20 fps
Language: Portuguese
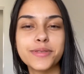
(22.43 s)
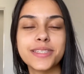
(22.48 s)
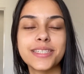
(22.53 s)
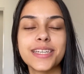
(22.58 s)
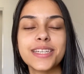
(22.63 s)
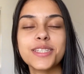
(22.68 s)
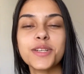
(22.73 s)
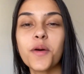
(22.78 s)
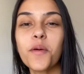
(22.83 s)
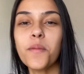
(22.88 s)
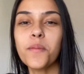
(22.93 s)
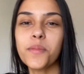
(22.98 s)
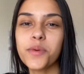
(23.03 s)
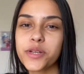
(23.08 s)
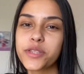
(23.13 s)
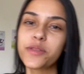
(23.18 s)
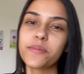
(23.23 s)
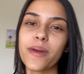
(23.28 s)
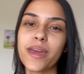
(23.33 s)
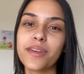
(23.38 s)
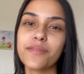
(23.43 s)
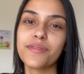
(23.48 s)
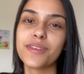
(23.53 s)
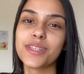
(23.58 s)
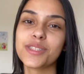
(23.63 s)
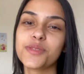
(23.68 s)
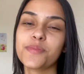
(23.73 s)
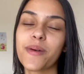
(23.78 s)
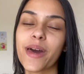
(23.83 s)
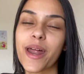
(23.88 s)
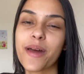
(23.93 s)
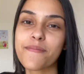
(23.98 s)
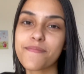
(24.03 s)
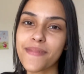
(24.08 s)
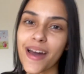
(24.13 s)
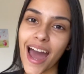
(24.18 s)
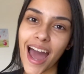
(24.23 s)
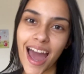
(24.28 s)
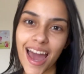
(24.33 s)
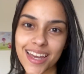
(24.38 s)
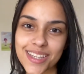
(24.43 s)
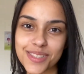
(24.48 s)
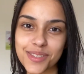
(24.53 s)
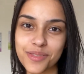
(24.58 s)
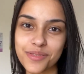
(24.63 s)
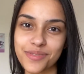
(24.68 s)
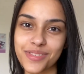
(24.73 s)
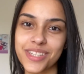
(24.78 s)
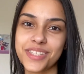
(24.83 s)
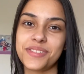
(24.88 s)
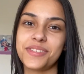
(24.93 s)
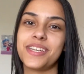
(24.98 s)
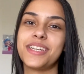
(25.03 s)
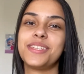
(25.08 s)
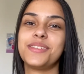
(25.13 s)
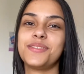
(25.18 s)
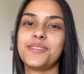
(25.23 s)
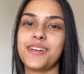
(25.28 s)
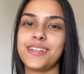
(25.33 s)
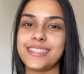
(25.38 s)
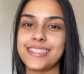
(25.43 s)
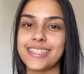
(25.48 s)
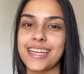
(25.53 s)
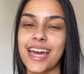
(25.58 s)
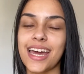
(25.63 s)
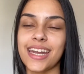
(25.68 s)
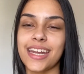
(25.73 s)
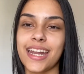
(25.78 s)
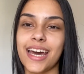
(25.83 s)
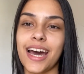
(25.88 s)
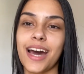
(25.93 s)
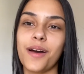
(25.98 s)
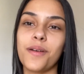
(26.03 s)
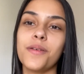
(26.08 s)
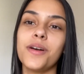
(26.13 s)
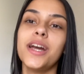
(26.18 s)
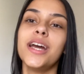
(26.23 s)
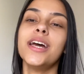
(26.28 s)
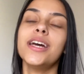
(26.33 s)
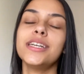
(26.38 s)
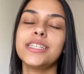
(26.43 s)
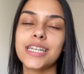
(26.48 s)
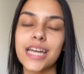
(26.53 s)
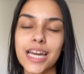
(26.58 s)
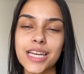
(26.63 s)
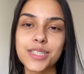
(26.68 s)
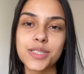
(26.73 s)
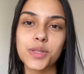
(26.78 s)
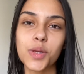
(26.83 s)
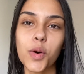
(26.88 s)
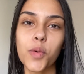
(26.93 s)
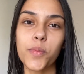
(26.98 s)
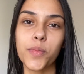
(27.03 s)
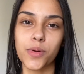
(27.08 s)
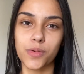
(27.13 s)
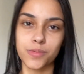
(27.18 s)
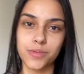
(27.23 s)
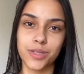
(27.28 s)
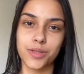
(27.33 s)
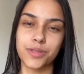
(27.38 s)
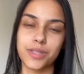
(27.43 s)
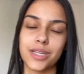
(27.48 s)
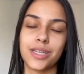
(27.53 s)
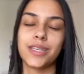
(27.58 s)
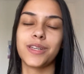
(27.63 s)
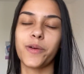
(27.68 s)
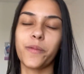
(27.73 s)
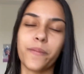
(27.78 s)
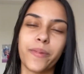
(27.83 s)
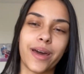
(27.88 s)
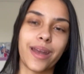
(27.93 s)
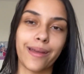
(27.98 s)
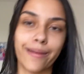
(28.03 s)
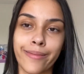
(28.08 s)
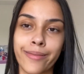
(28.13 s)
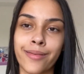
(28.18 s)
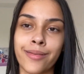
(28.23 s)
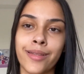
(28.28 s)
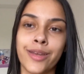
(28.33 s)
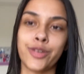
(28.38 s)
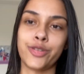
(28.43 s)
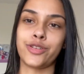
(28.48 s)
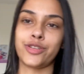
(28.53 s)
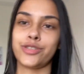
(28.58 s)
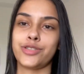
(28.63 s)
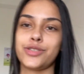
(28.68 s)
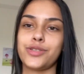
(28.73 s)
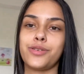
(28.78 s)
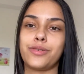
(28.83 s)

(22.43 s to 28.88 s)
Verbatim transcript: Sejam muito bem-vindos para mais um vídeo aqui do nosso canal. Já estou pronta, eu sei que não parece, né, gente?